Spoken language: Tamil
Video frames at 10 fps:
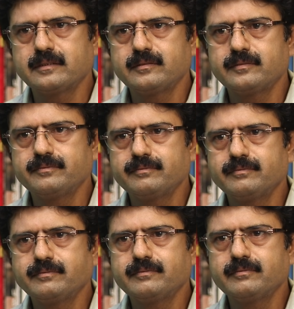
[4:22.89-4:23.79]
ஆனால்
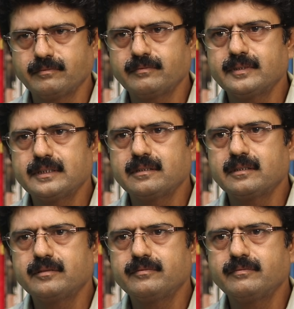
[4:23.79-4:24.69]
குருமூர்த்தி
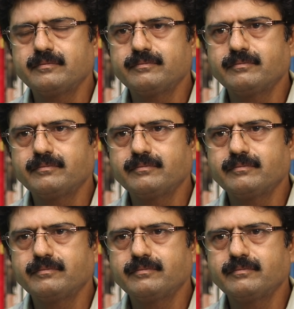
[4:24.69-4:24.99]
பேசுனா ஒரு